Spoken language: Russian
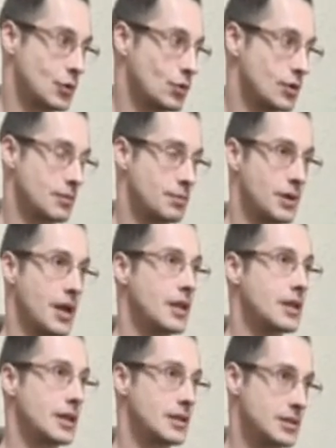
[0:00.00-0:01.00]
ну, это
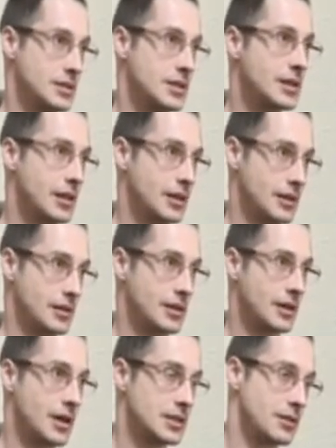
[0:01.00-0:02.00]
понятие относительное.
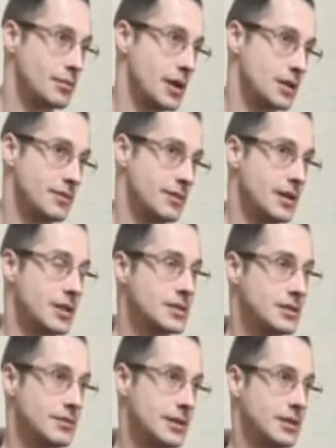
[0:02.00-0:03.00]
Да? Если брать
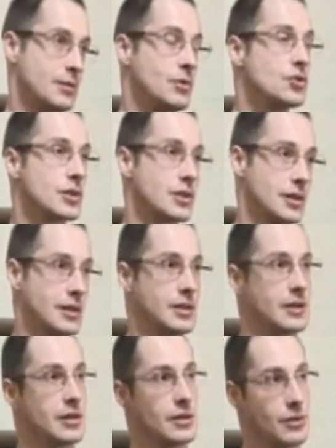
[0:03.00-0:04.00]
финансово-экономическое –
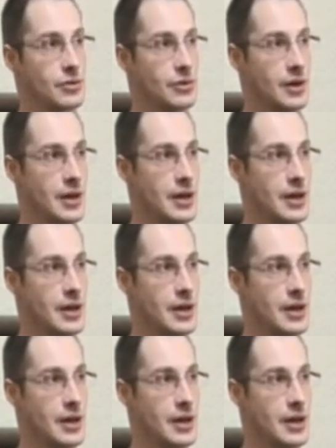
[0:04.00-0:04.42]
это одно.